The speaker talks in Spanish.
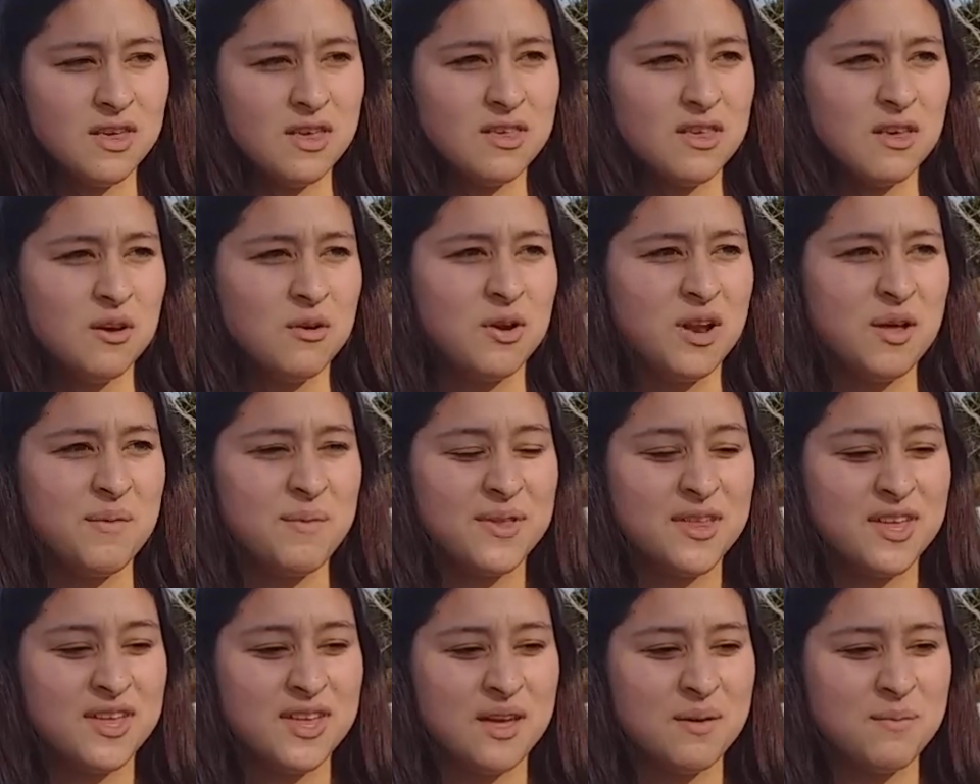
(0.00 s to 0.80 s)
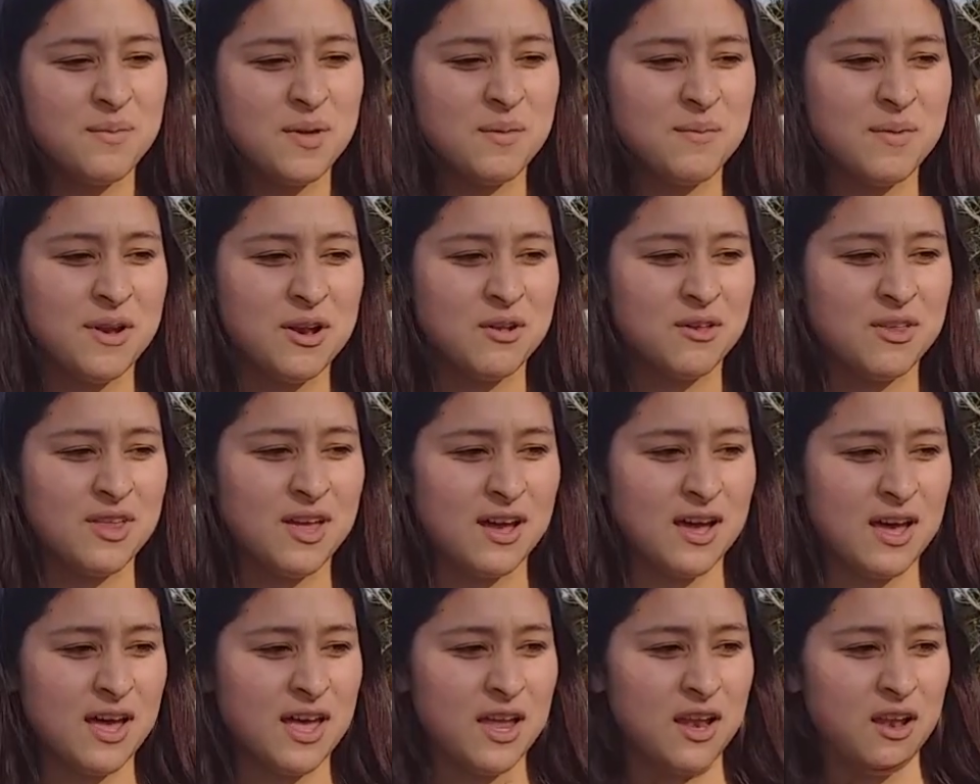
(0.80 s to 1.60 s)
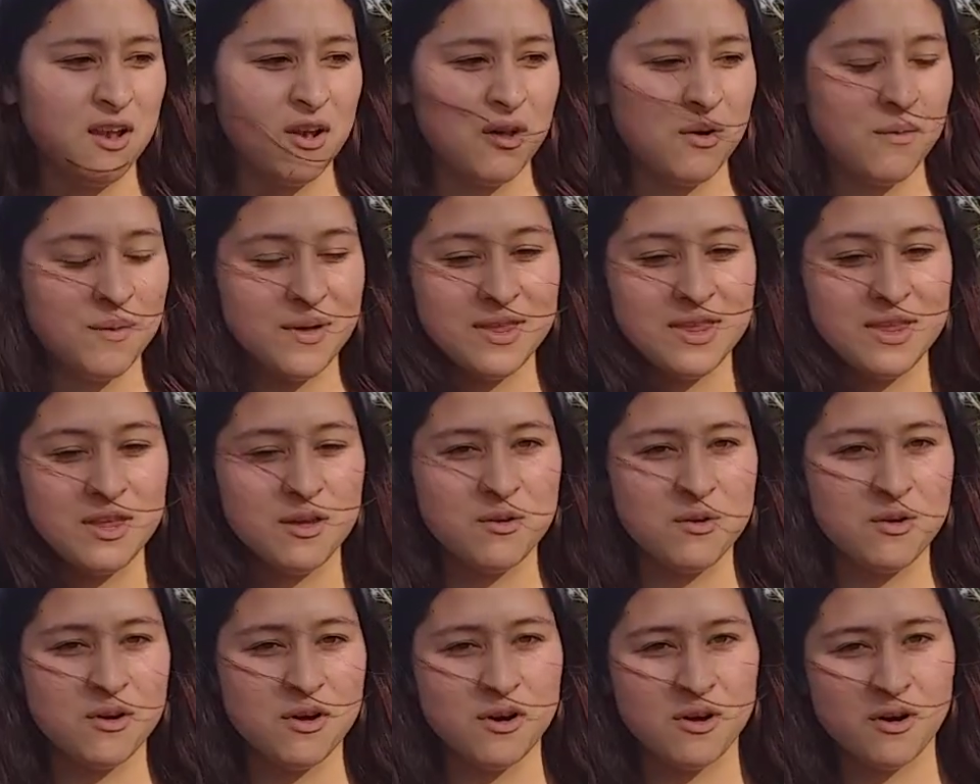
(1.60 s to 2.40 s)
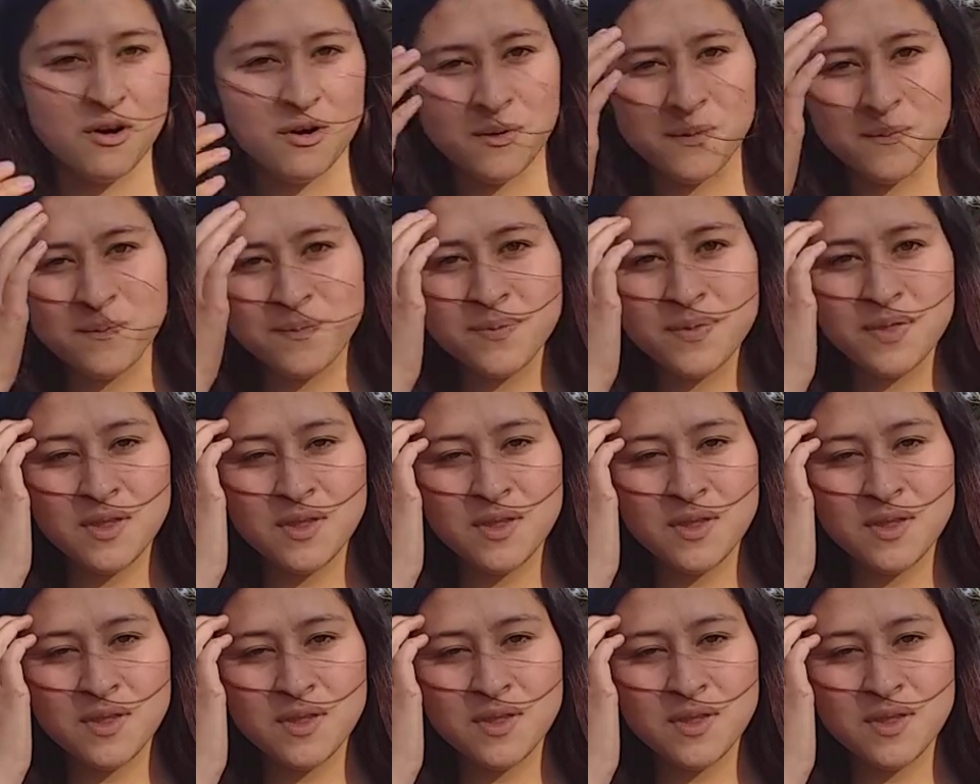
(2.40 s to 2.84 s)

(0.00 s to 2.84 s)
y seguramente también me anota acá en los 21